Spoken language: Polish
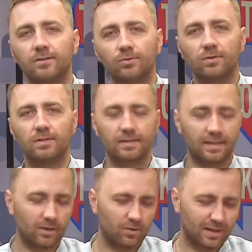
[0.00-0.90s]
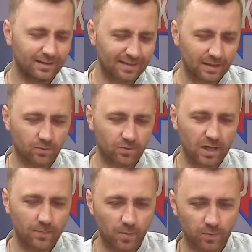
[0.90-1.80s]
ale cóż z tego, kiedy ta
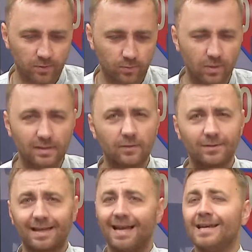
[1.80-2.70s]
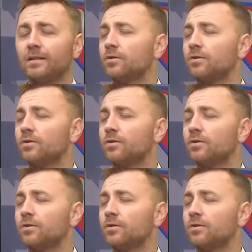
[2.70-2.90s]
drużyna po prostu nie zachwyca.